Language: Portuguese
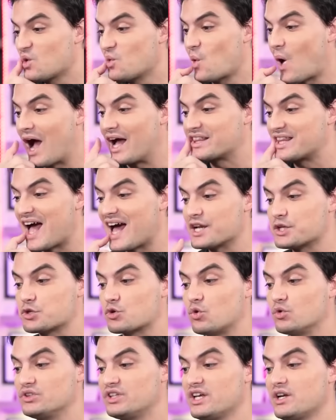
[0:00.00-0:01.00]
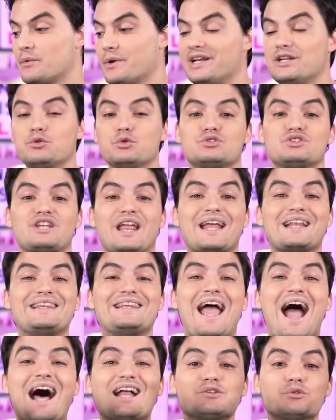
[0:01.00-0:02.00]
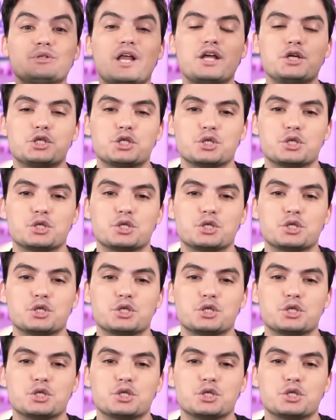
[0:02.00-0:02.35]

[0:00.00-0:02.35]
e guardaram, esconderam ele no telhado da